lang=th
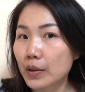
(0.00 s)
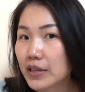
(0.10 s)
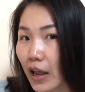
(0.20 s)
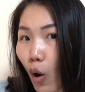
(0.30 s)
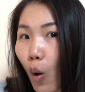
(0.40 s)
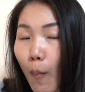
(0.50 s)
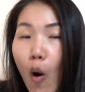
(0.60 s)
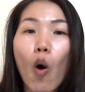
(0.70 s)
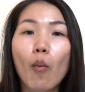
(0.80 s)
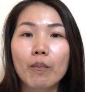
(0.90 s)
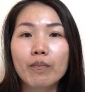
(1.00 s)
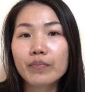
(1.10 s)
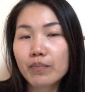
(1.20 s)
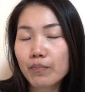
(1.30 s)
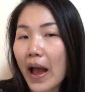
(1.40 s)
ชโลมผม
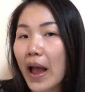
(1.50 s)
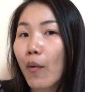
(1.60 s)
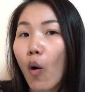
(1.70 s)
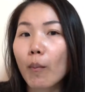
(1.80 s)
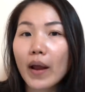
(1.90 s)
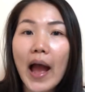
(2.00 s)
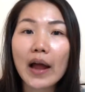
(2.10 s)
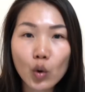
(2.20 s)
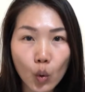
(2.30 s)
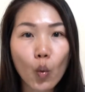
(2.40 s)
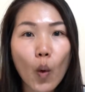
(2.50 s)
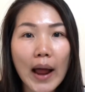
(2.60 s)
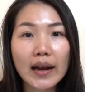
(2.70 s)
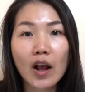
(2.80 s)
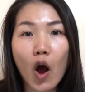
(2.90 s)
ปลายผมนะคะ ทุกวัน
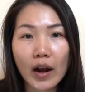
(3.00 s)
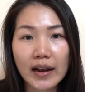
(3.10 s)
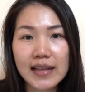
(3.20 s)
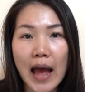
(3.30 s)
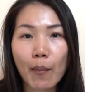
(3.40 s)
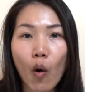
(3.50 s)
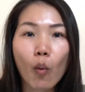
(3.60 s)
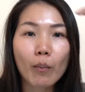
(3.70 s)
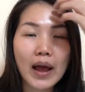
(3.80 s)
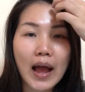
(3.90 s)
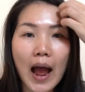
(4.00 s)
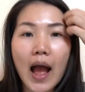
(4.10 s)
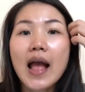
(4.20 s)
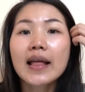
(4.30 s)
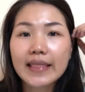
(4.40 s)
ก่อนสระผมนะคะ
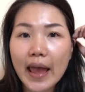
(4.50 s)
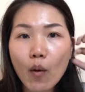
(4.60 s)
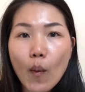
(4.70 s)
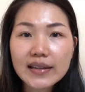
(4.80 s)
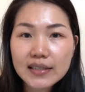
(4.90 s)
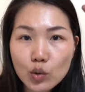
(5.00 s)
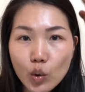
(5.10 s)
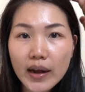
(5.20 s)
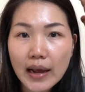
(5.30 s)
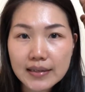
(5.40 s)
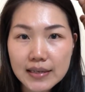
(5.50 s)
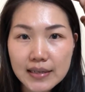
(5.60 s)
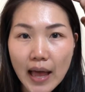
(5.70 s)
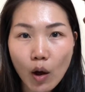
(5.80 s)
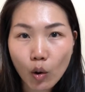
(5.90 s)
แต่ว่าจะนวดหนังศีร
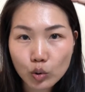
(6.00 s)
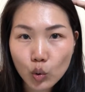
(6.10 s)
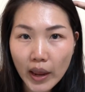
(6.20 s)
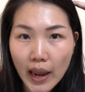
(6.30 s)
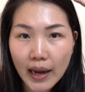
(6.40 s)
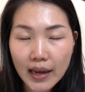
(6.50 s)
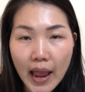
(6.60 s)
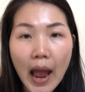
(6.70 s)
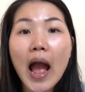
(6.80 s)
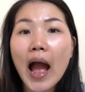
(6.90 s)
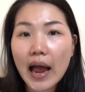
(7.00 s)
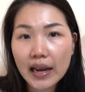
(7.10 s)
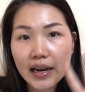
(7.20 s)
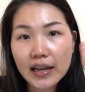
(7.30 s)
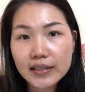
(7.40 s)
ษะของตัวเองเนี่ย อา
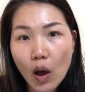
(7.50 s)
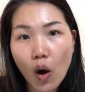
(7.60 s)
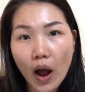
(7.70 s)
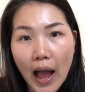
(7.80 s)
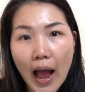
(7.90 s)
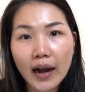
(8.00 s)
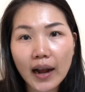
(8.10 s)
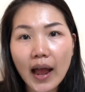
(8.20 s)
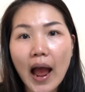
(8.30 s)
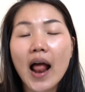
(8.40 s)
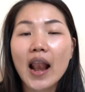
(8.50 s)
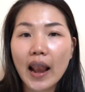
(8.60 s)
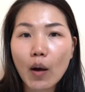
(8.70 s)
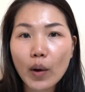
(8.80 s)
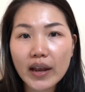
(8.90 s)
ทิตย์ละ 2 ครั้งนะคะ
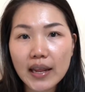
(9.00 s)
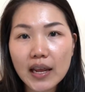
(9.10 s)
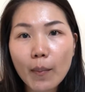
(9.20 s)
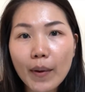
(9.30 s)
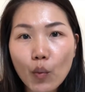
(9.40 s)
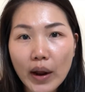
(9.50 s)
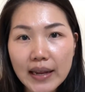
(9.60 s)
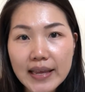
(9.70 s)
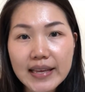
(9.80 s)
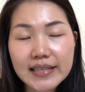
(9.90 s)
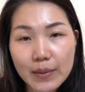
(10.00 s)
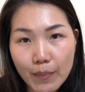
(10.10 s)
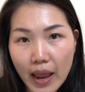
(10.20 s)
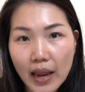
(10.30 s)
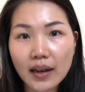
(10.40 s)
และวันนี้ก็เป็นวันที่
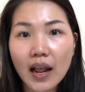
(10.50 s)
11